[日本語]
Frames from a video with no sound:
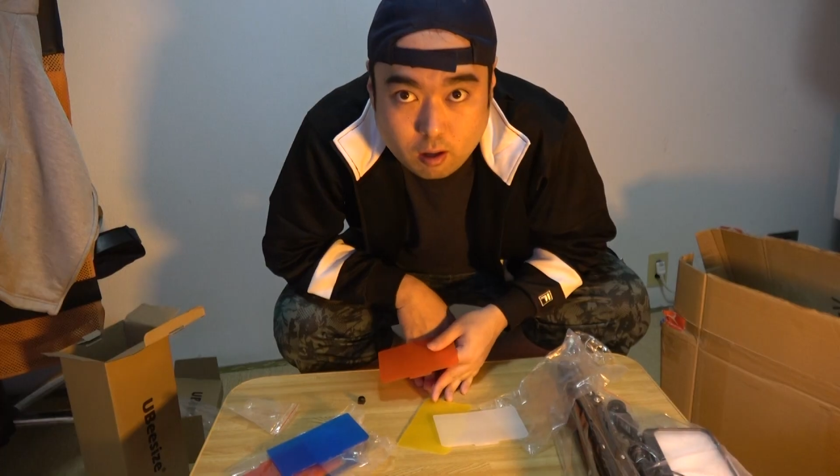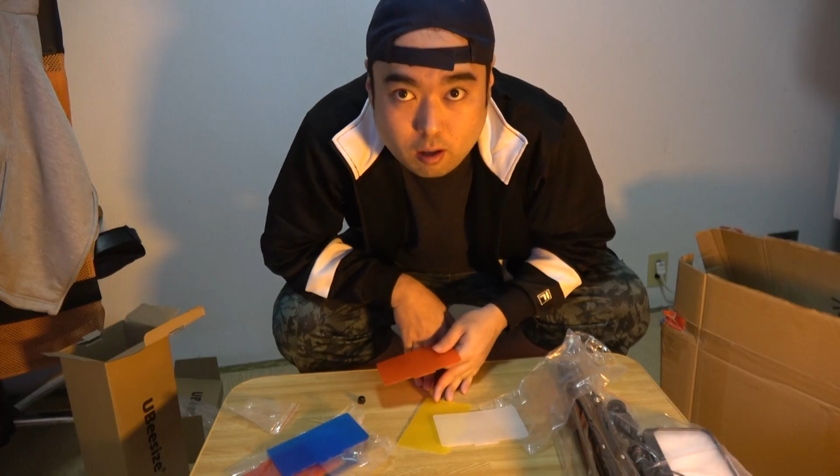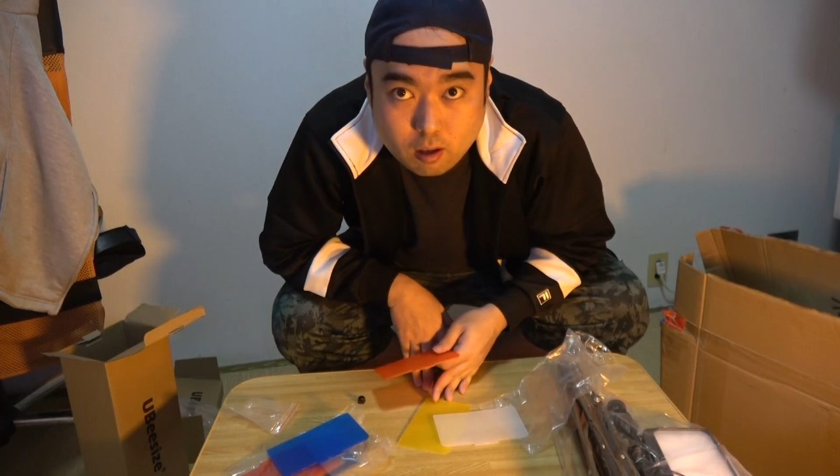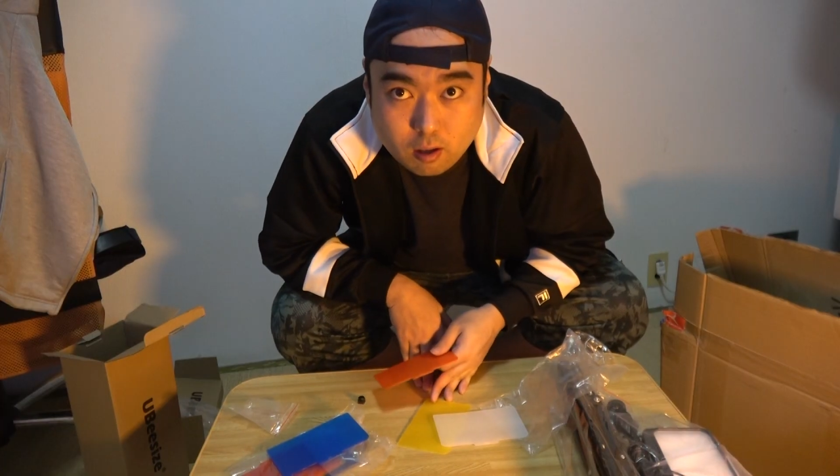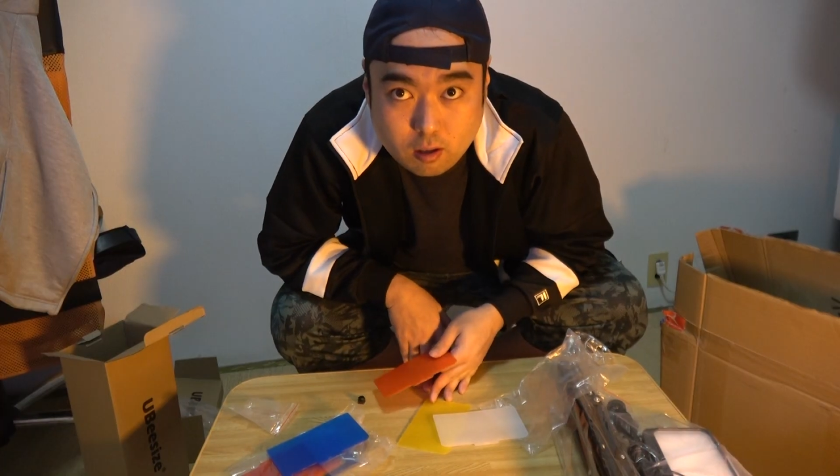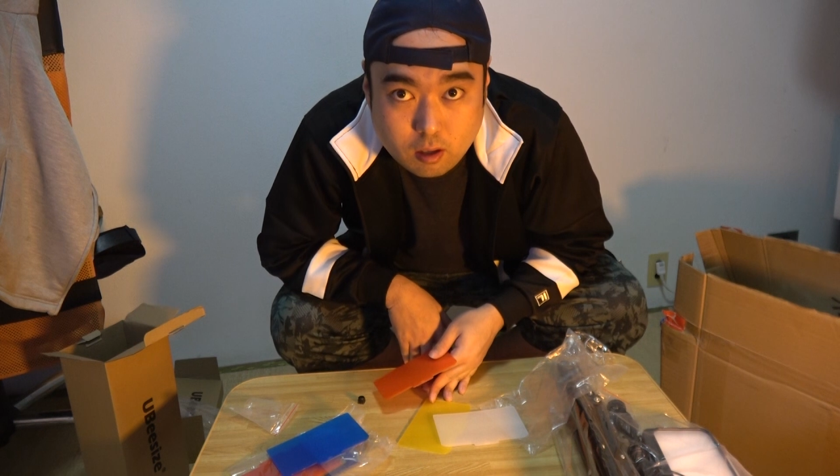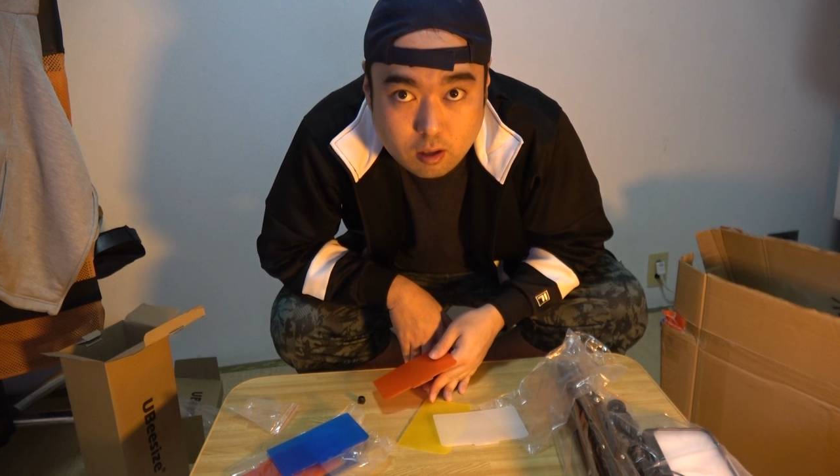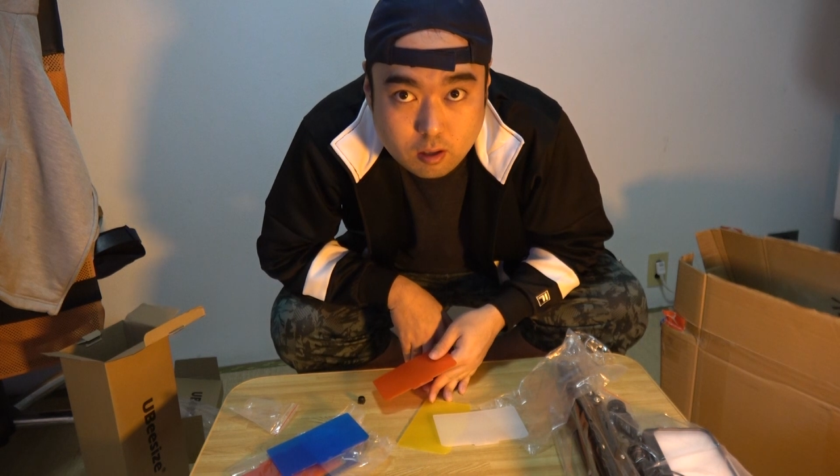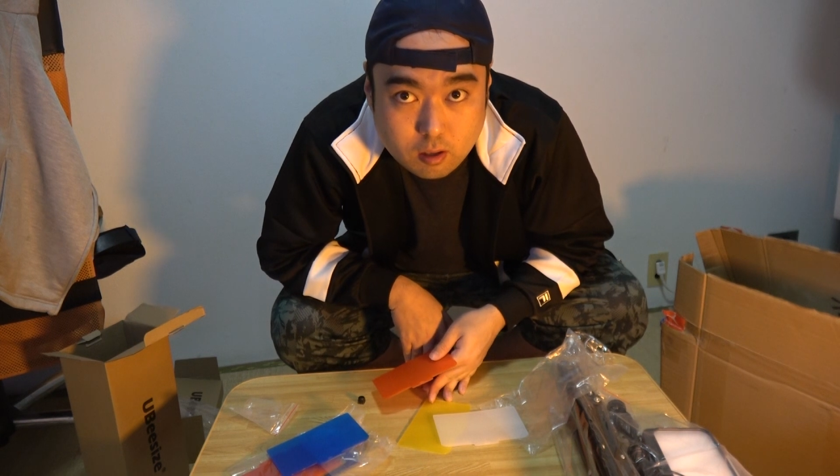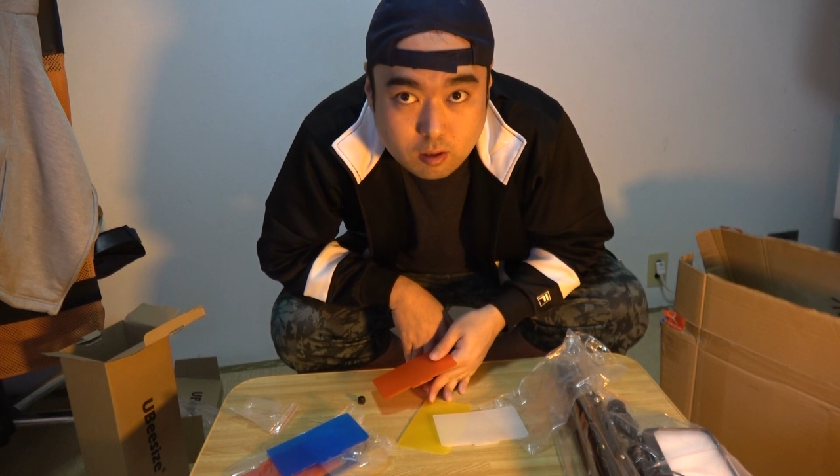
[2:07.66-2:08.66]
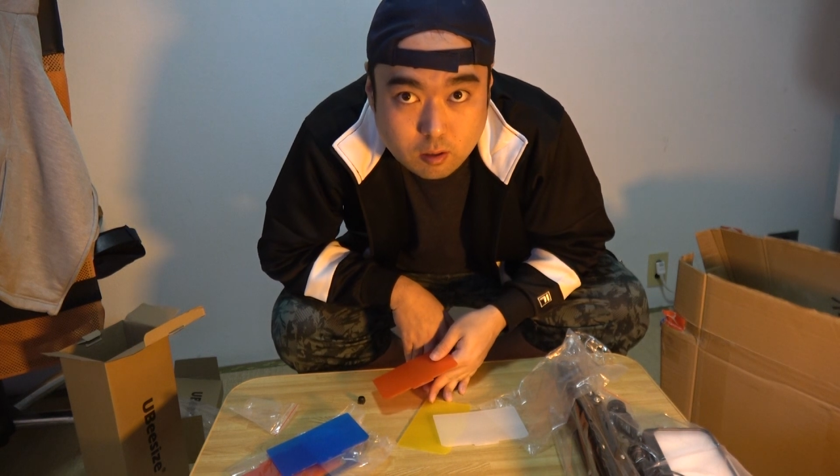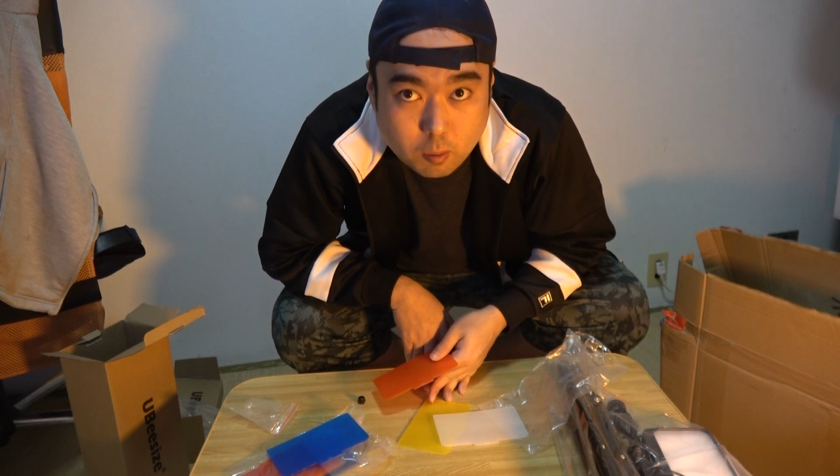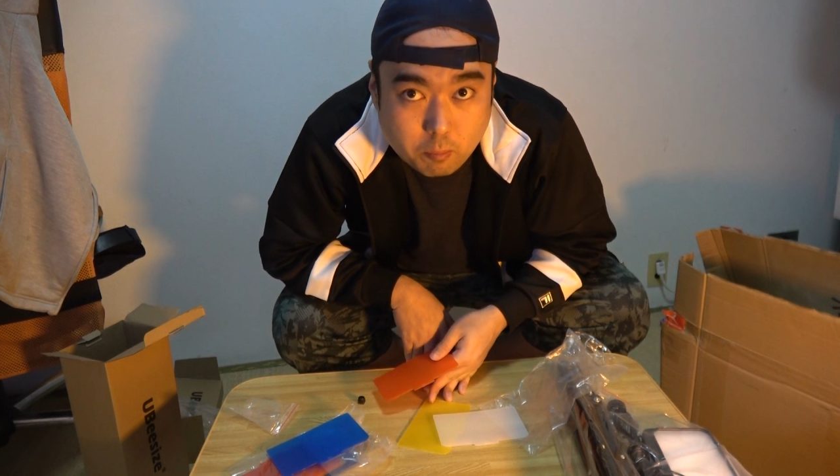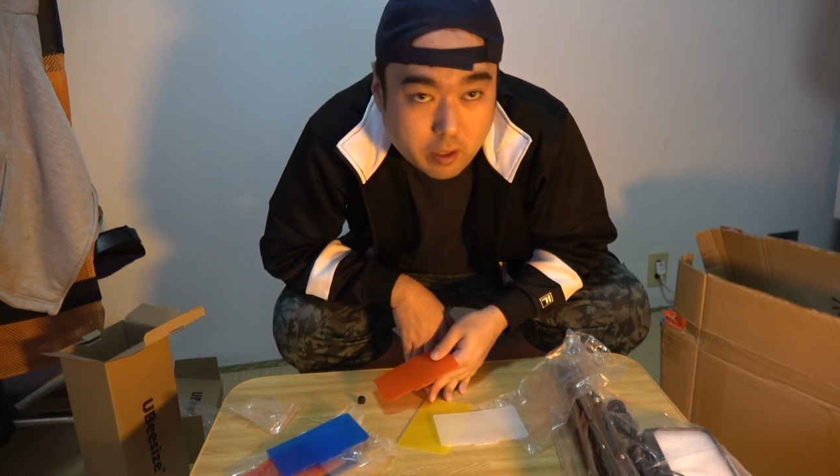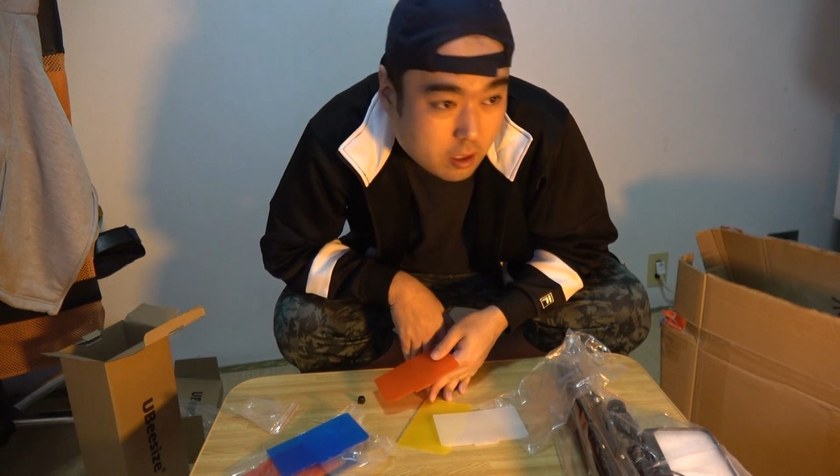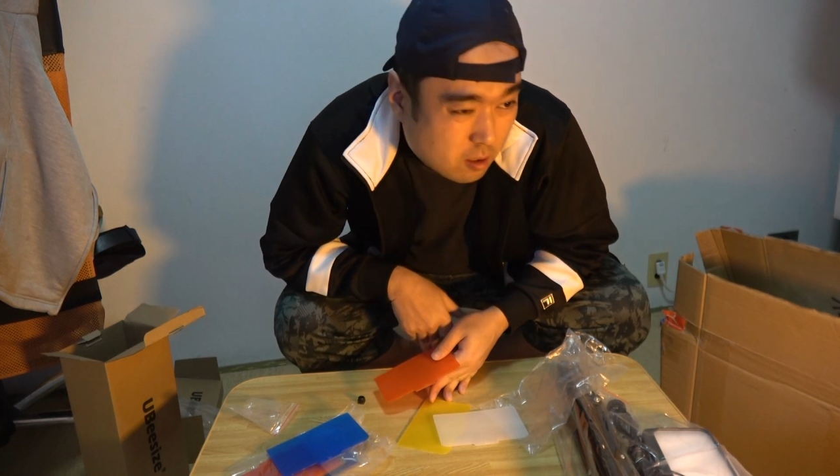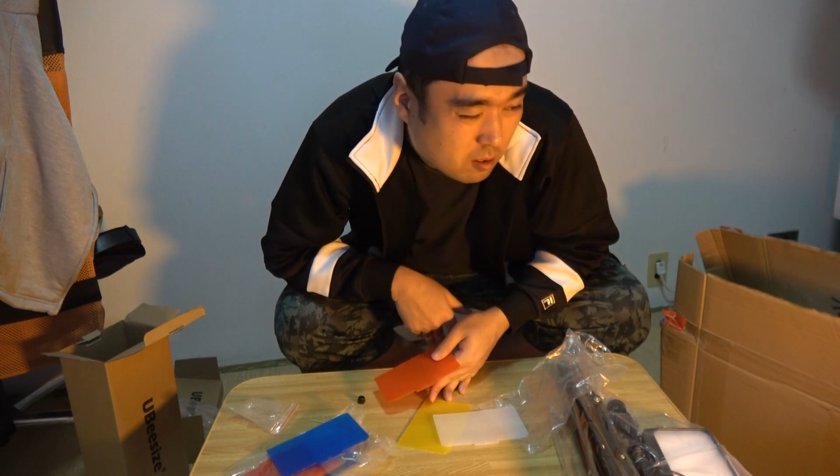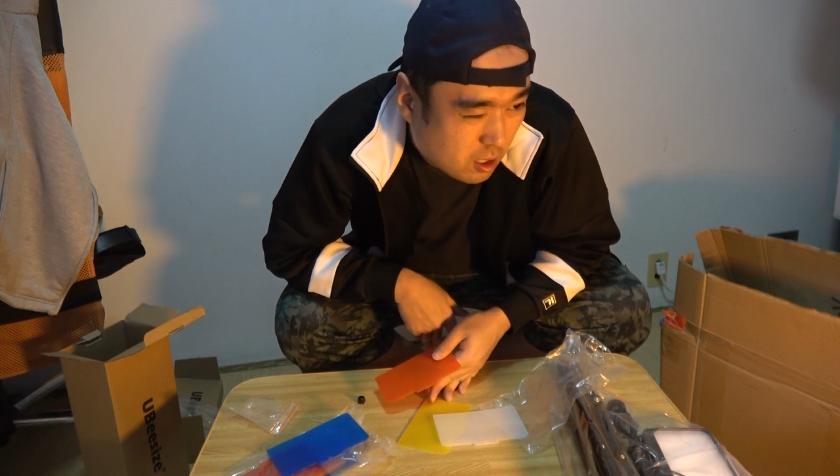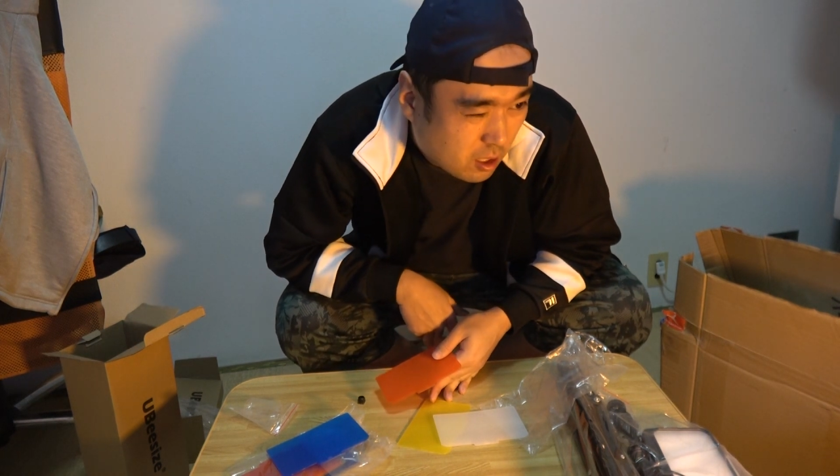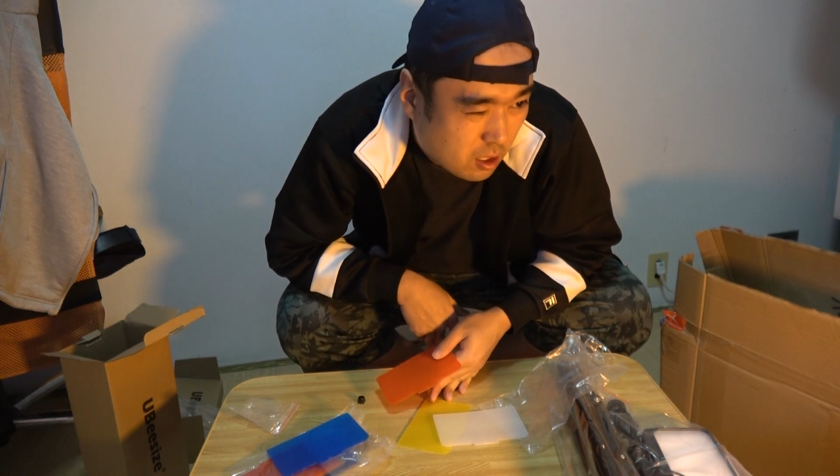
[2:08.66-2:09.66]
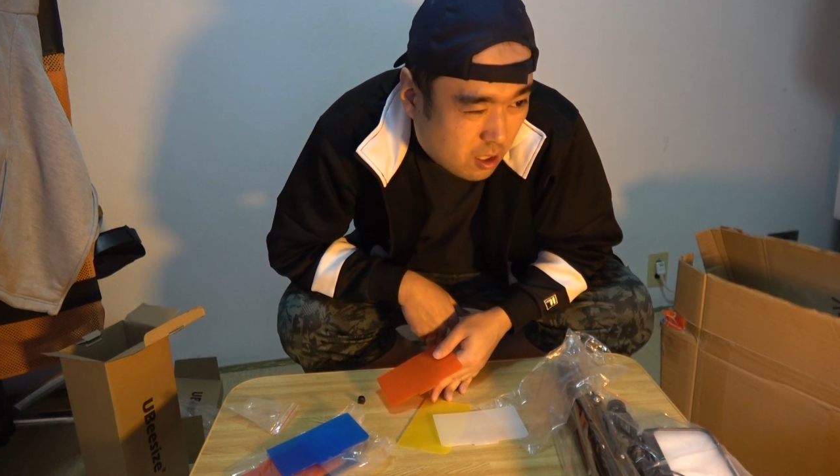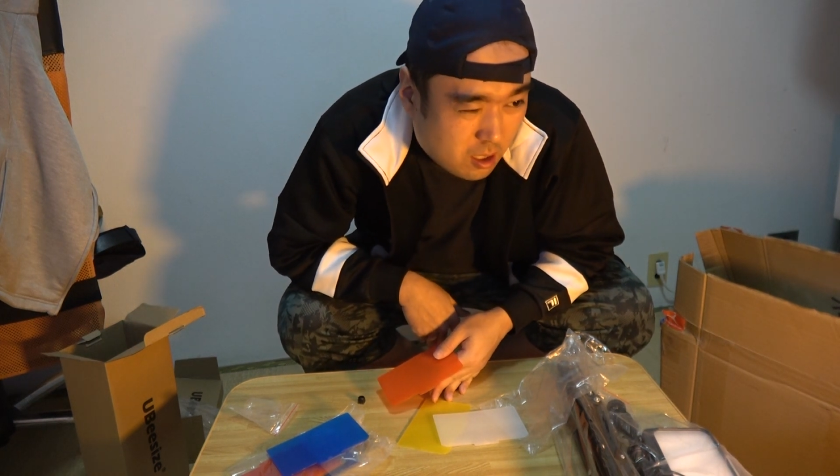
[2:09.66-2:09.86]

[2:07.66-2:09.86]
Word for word: トああでも明確に